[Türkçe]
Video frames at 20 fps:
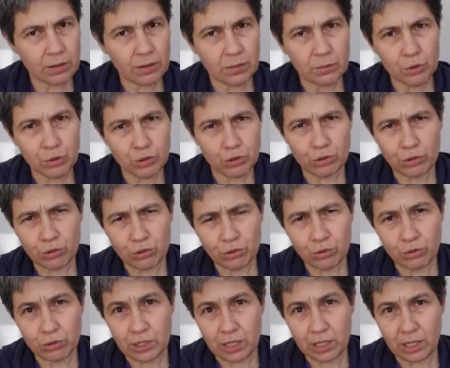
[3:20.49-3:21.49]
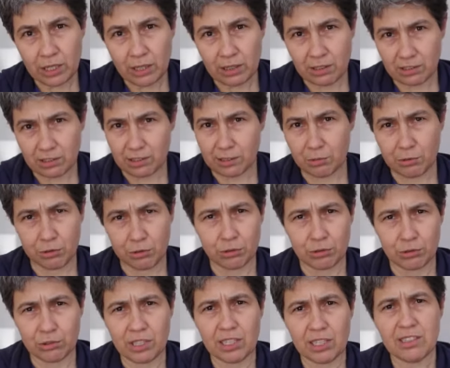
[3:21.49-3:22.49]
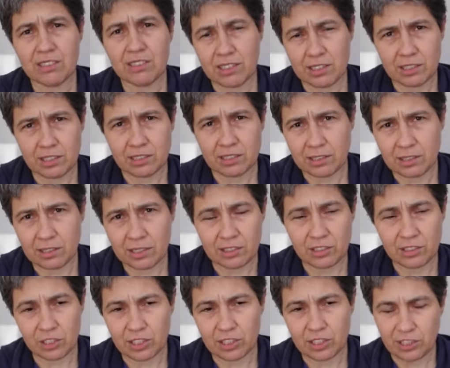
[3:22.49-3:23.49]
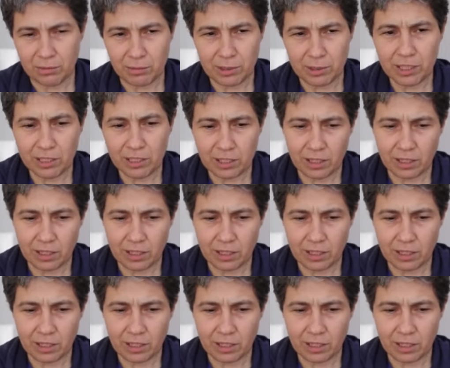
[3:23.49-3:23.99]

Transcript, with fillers: Bu sorun Türkiye ile kısıtlı bir sorun değil. Sakın yanlış anlamayın.